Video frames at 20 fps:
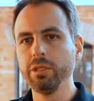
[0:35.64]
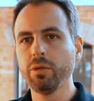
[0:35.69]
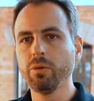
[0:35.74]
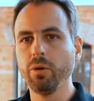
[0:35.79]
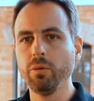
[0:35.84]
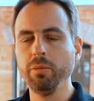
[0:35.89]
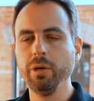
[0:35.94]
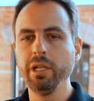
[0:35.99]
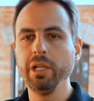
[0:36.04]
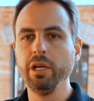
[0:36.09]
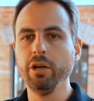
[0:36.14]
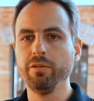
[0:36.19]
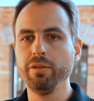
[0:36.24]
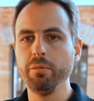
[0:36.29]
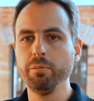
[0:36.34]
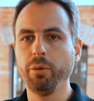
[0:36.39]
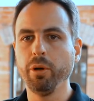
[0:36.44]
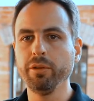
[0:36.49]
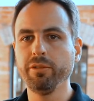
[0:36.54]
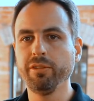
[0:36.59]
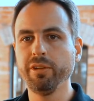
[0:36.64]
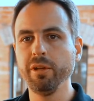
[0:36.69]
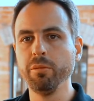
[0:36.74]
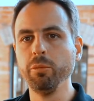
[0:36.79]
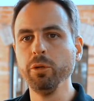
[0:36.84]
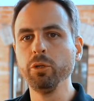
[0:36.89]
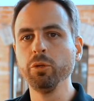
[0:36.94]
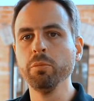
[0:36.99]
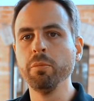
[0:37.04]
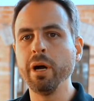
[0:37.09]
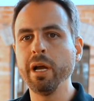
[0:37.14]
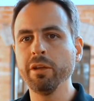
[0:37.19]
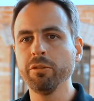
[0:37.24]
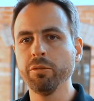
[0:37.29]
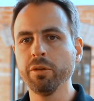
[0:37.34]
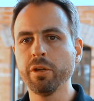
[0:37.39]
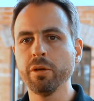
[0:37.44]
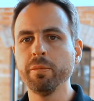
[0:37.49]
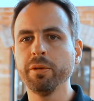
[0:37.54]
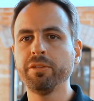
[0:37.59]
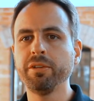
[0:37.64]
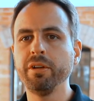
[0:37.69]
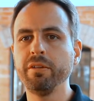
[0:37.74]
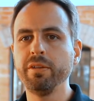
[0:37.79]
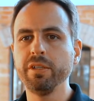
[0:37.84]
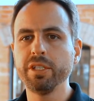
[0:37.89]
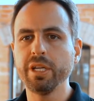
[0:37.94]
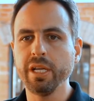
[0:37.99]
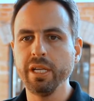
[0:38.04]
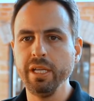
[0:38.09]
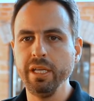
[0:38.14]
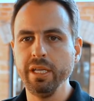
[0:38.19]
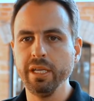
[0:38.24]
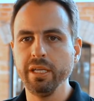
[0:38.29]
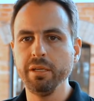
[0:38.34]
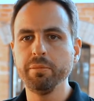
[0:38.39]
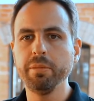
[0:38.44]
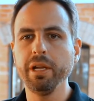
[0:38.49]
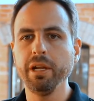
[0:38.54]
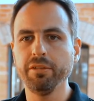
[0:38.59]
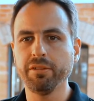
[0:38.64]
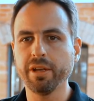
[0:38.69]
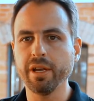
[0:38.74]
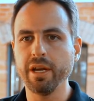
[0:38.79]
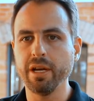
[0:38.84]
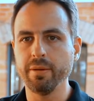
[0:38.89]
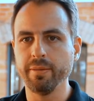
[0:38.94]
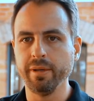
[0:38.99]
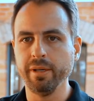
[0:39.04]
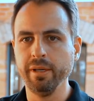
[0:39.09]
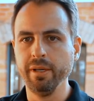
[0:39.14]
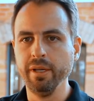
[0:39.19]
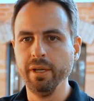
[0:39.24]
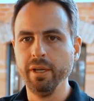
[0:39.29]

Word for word: de como a Leuven pode ser muito mais do que uma cervejaria em Piracicaba.